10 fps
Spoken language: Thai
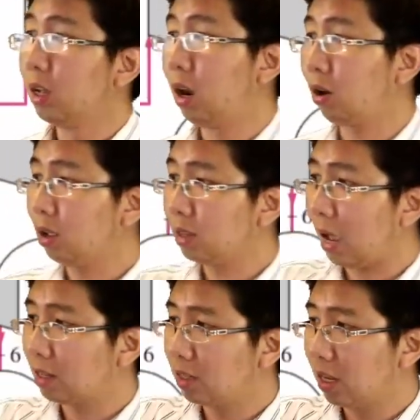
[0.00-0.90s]
แล้วก็จา
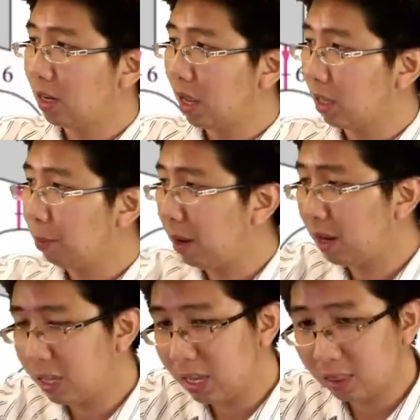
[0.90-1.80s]
ก4เนี่ยที่เป็น
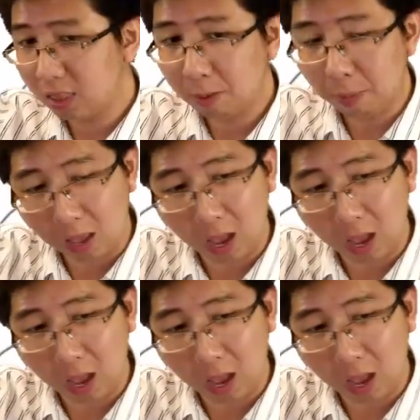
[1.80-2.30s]
รีฮีเตอร์ไป